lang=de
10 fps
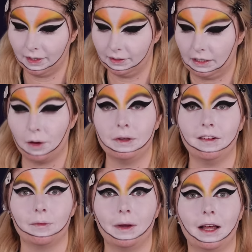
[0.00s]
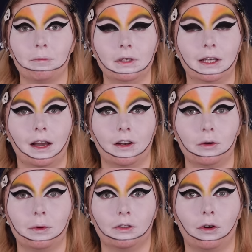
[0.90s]
Ich glaube, Isabel hat mich gerade
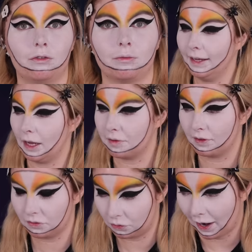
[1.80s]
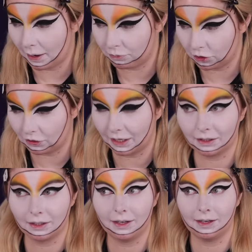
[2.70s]
übertroffen. Ich habe es so halb
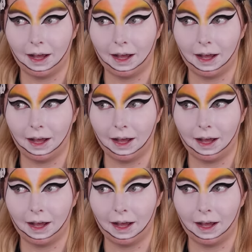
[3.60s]
verstanden,